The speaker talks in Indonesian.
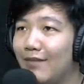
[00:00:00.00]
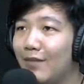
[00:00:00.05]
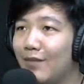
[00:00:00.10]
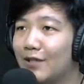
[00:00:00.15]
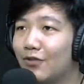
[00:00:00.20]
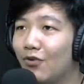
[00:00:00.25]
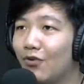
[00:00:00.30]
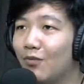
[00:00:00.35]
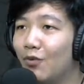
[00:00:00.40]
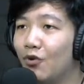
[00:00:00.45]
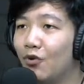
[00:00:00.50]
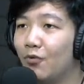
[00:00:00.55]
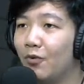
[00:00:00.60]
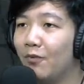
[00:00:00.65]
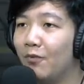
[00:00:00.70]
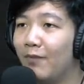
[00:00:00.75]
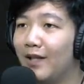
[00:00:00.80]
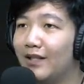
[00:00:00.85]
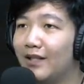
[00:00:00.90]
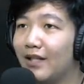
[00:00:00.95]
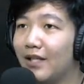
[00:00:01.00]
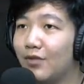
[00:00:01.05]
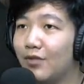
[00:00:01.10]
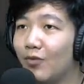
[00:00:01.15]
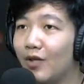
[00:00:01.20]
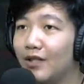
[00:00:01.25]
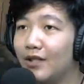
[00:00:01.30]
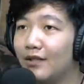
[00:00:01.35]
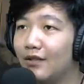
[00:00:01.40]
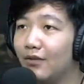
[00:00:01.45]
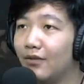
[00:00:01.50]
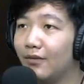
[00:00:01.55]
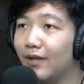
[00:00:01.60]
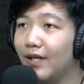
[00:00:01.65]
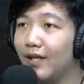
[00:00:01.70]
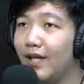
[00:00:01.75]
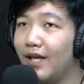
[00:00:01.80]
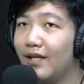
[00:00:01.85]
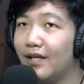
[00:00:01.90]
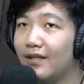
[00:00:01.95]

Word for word: Max combo 24. Nice one. Oke, okay, Den.